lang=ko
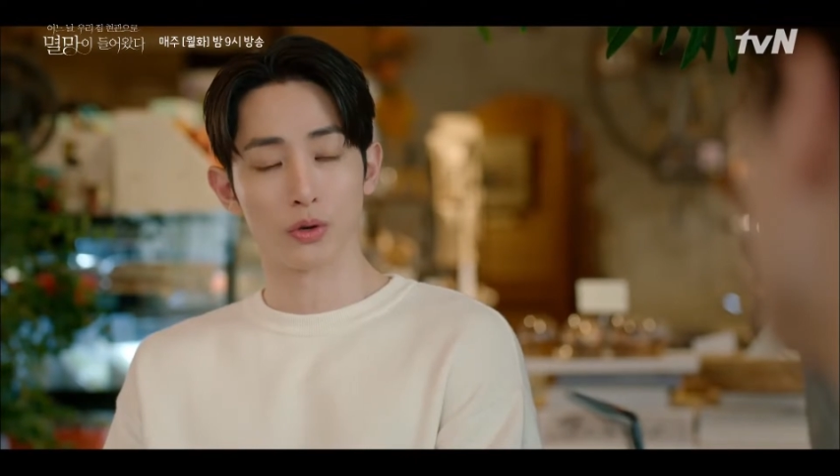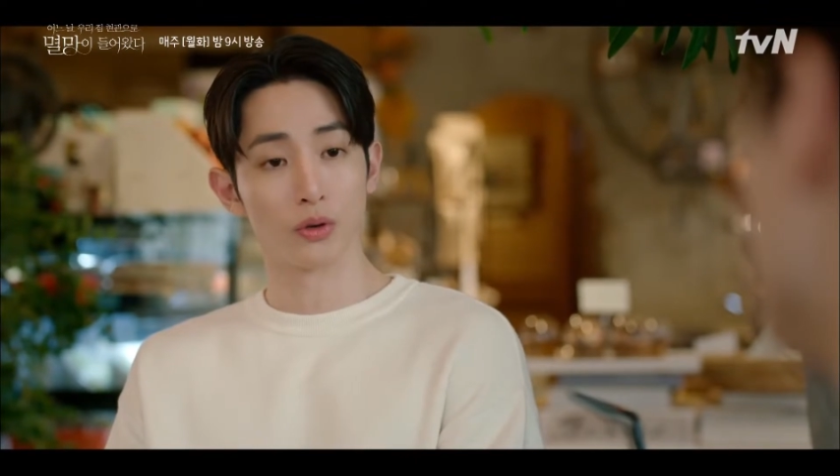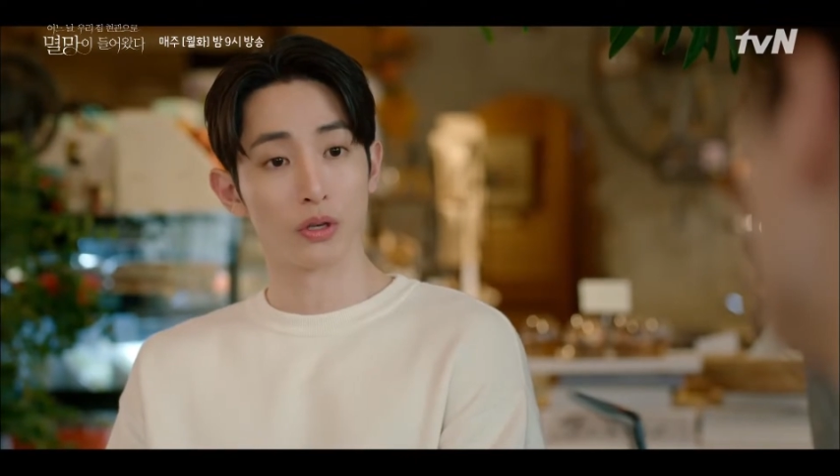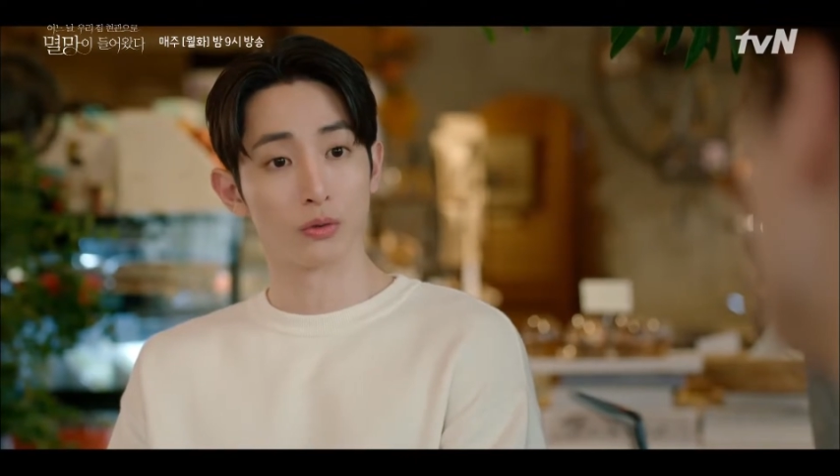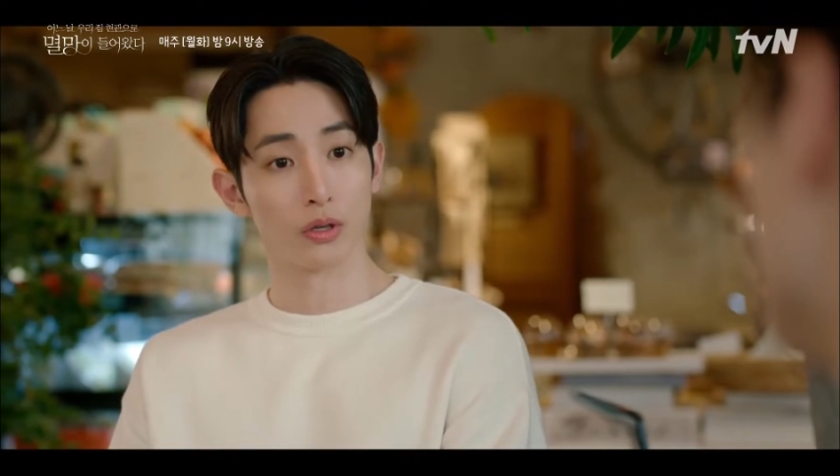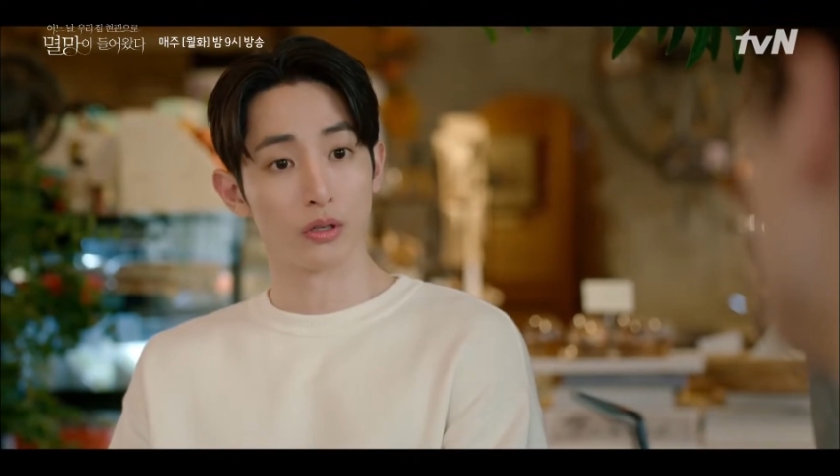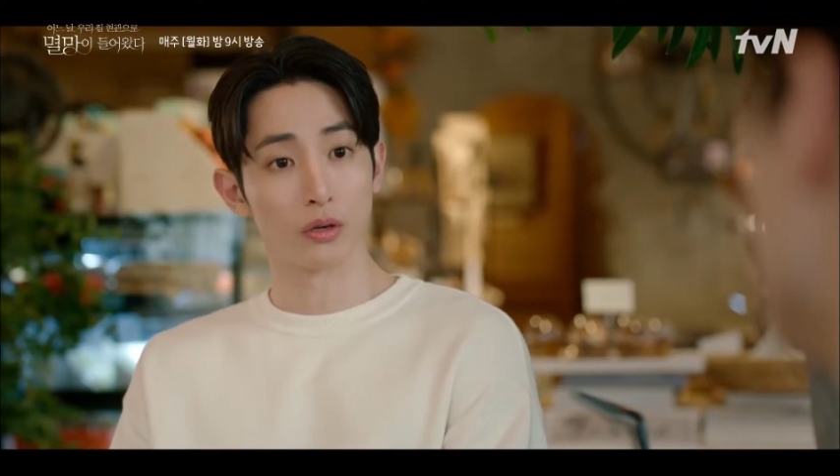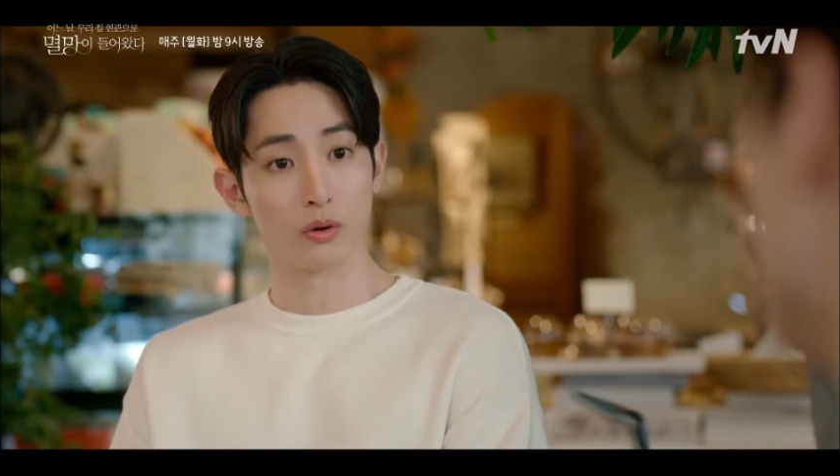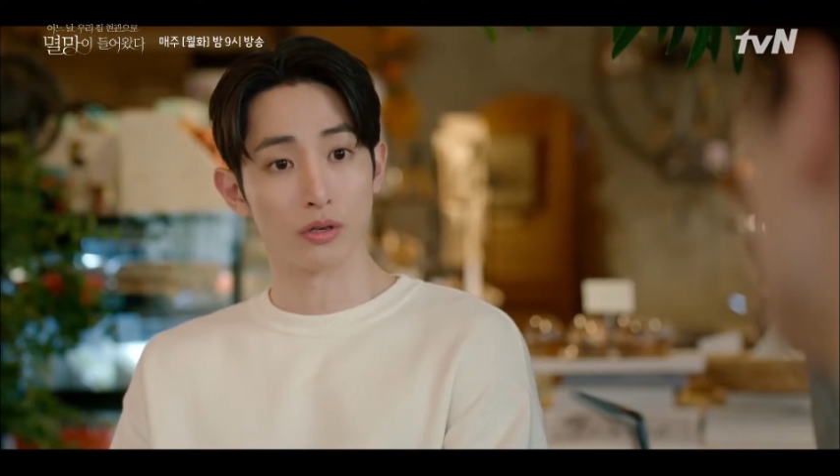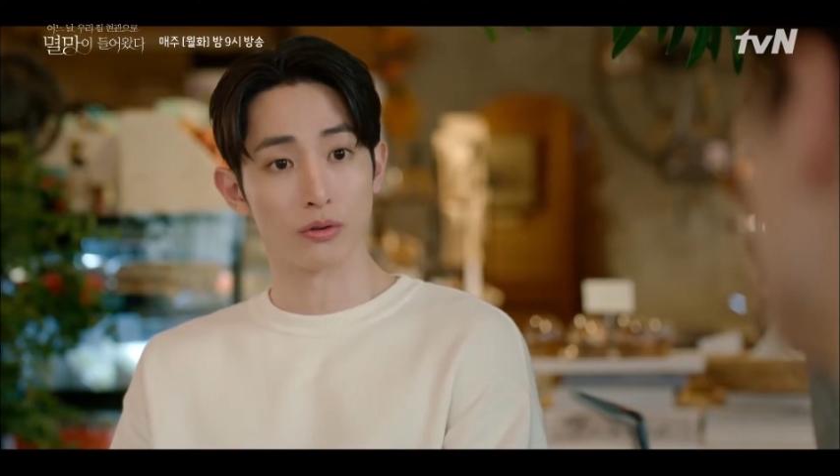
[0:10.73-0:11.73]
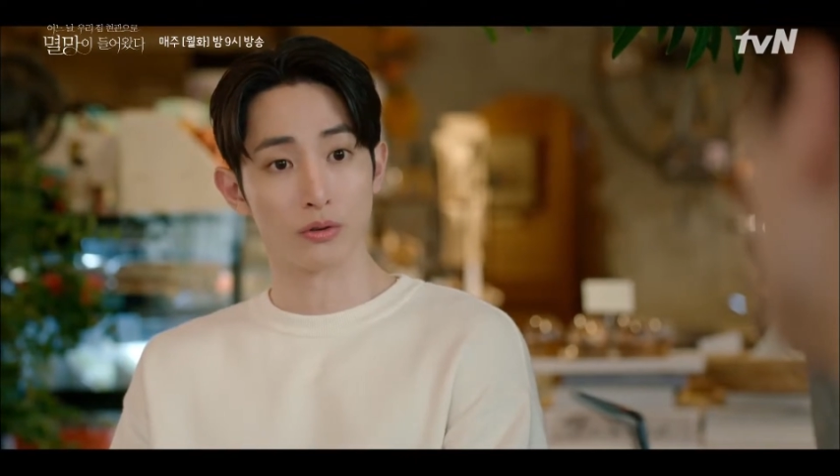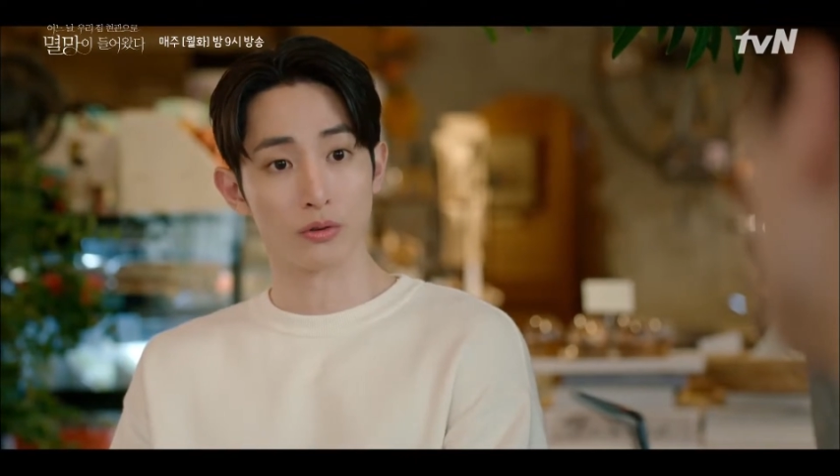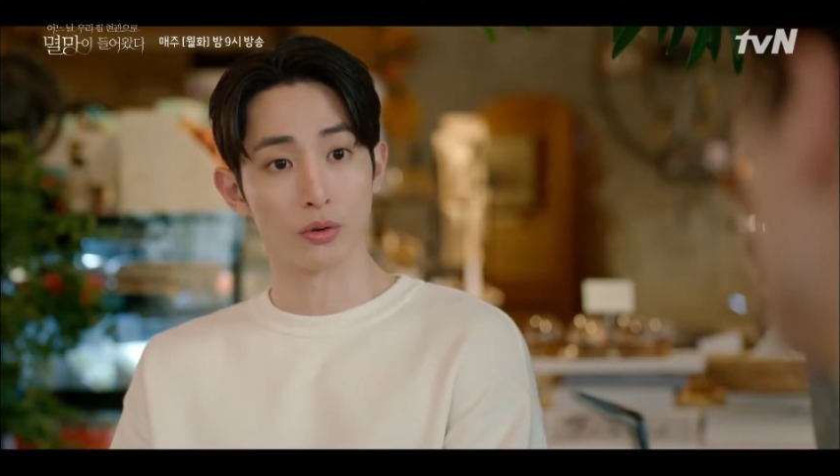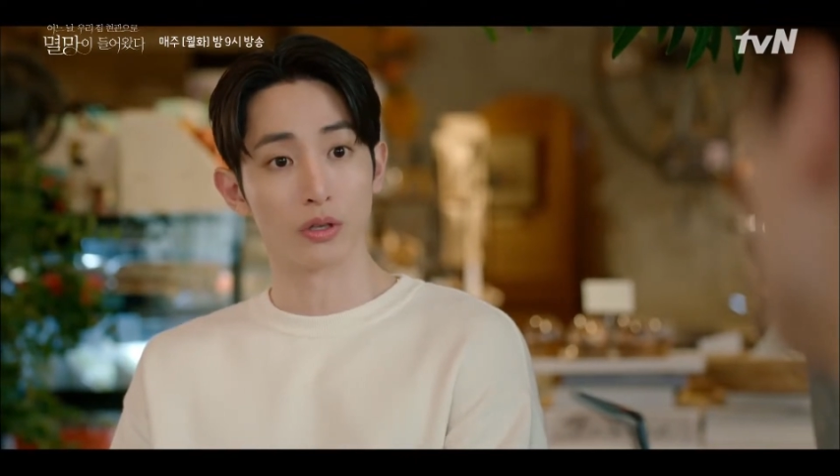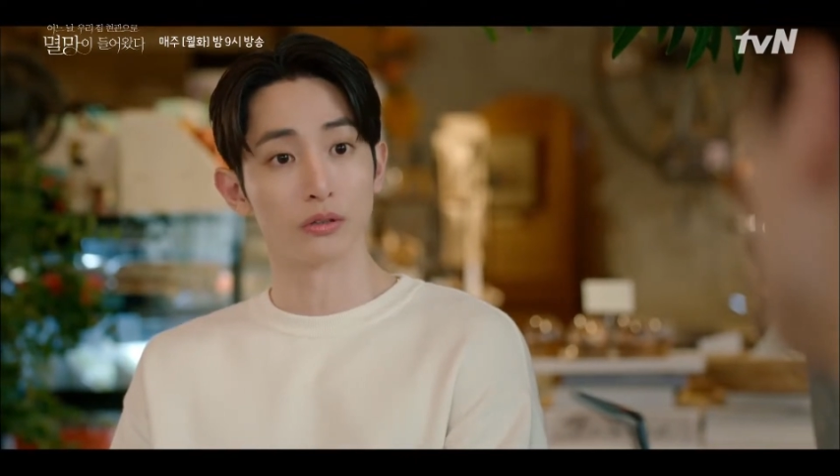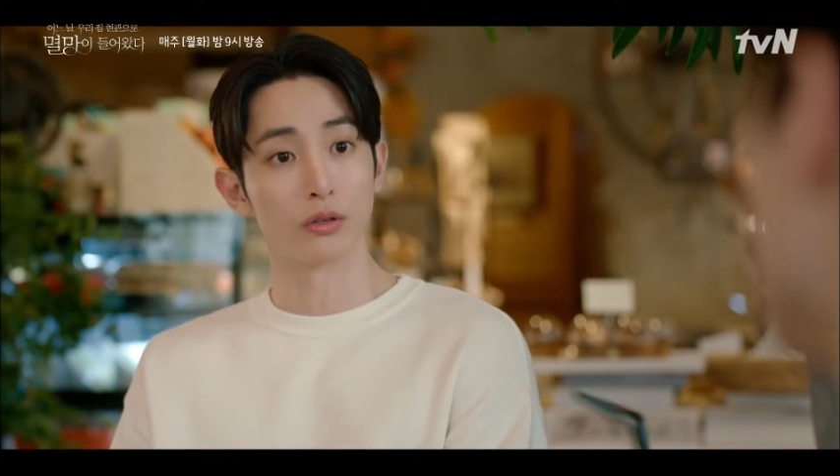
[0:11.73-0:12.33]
전화해도 된다고 하셔서 전화